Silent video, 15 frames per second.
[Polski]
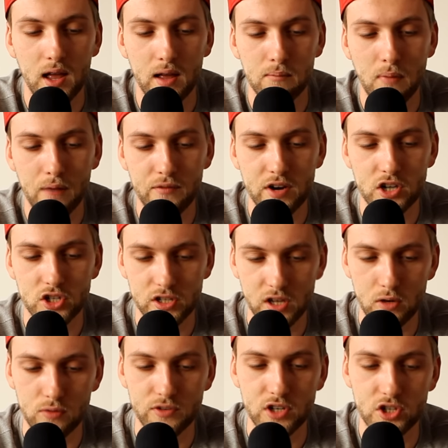Mam
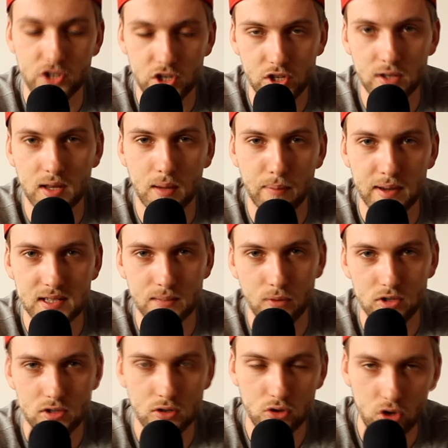wrażenie również, że Sitek bardzo
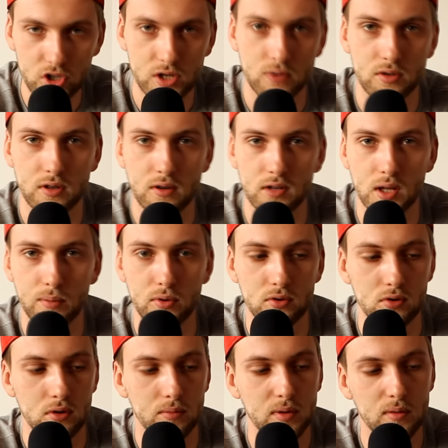mocno dojrzał do tego
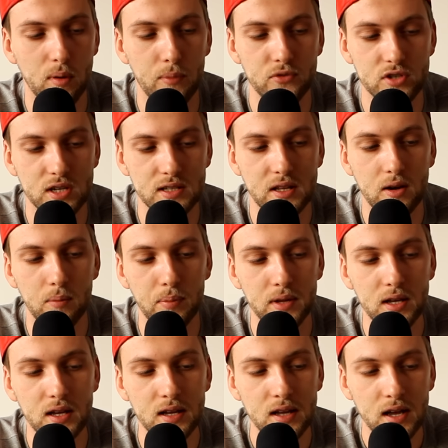debiutu. Mimo powszechnej
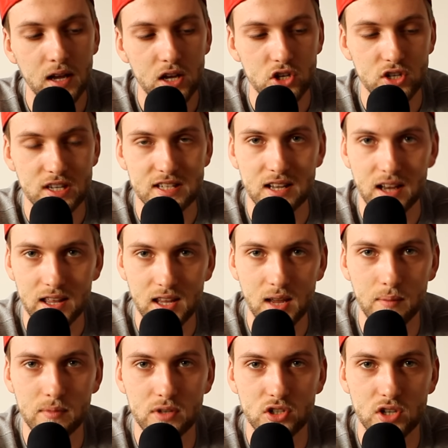opinii, że jest
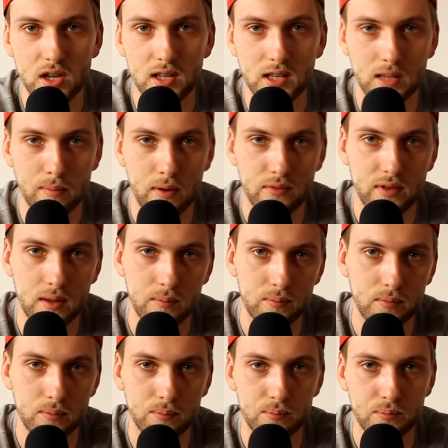leniem, że tak naprawdę
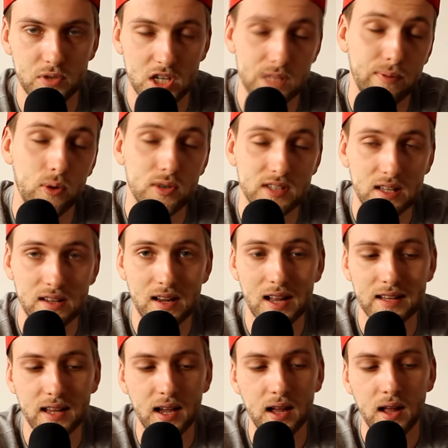mm, przespał ostatnie
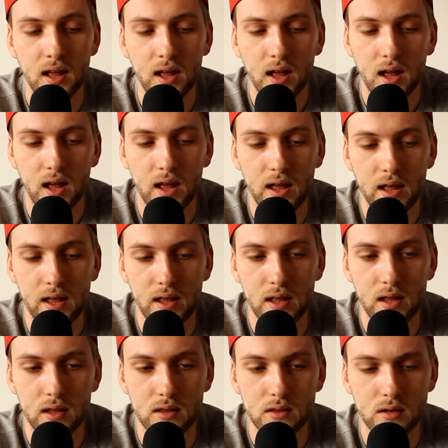lata,
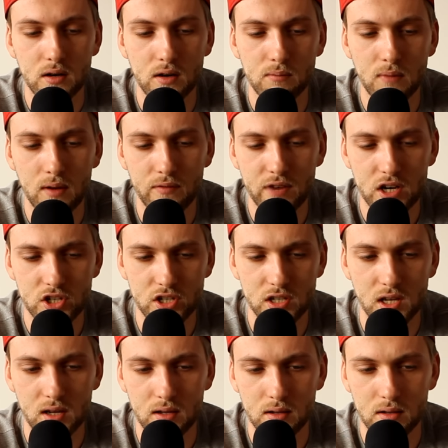to mam
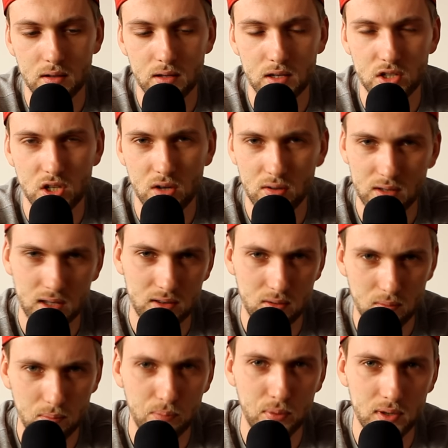wrażenie, że on na
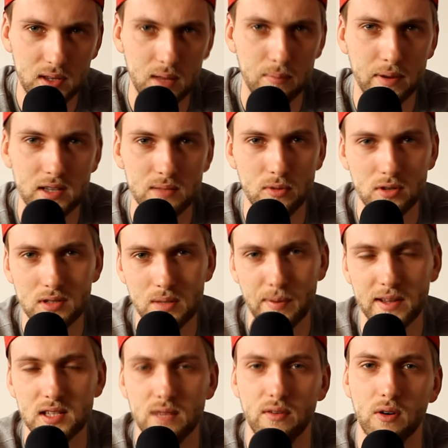tą płytę bardzo mocno
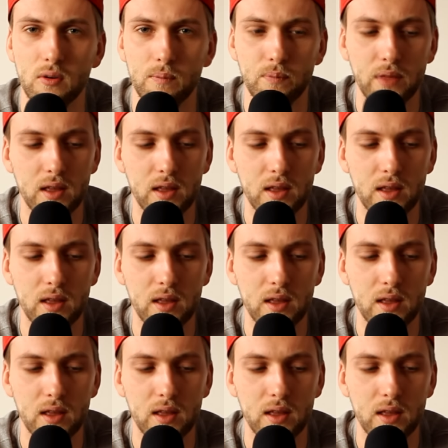zapracował.